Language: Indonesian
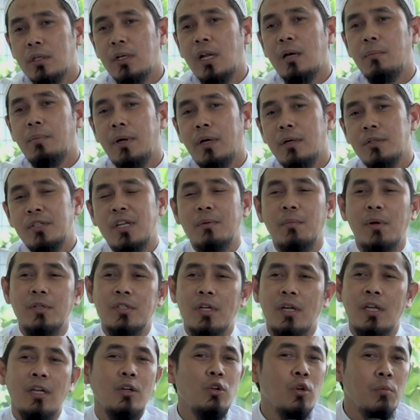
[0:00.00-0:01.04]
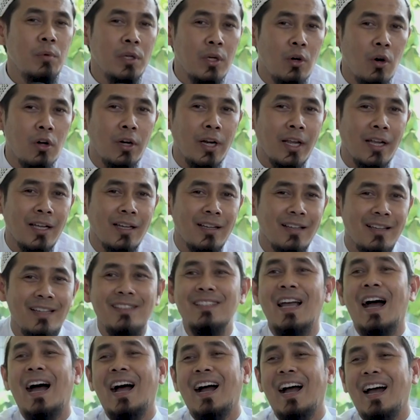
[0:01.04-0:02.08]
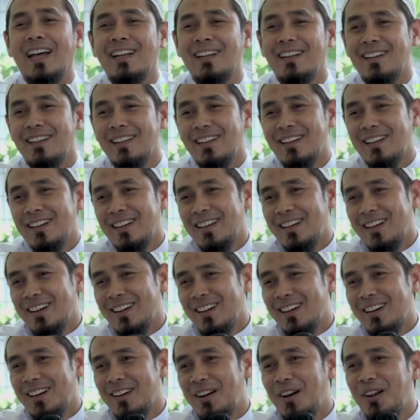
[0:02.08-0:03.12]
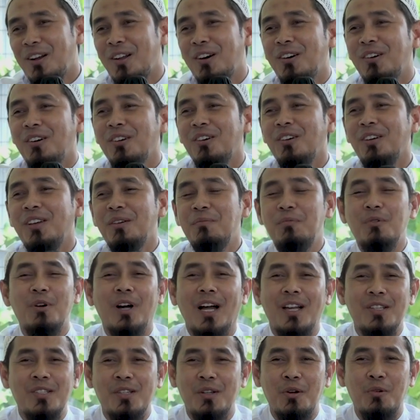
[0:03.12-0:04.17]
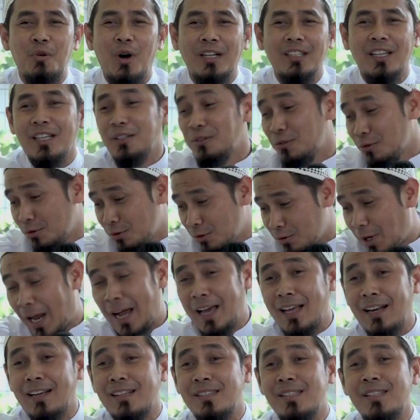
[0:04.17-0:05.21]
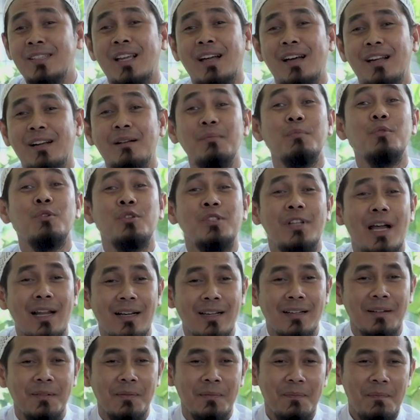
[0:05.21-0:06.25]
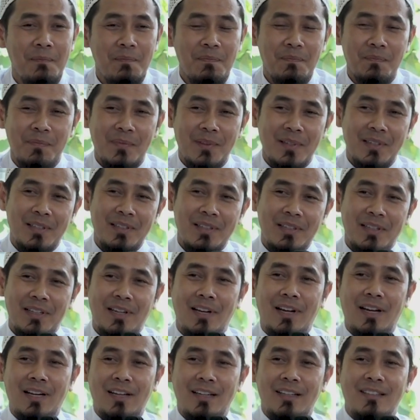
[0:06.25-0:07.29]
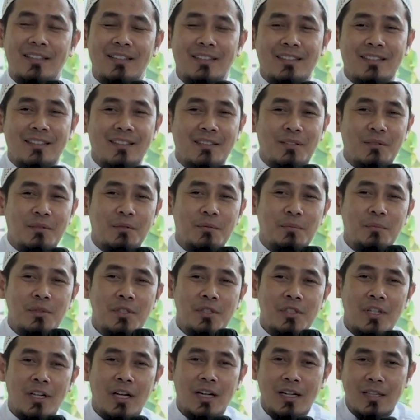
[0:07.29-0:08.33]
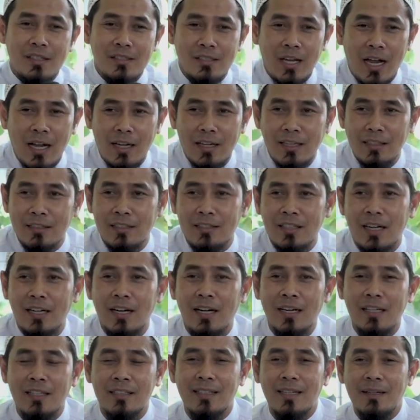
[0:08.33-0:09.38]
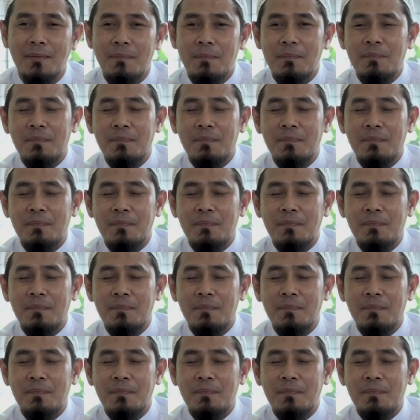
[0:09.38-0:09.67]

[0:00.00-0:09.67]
Kenapa? Saya masak indomie goreng. Ya jangan. Kalau ibu kasih kuahnya itu air sisa rebusan. Ya, bisa sakit tetangga kita.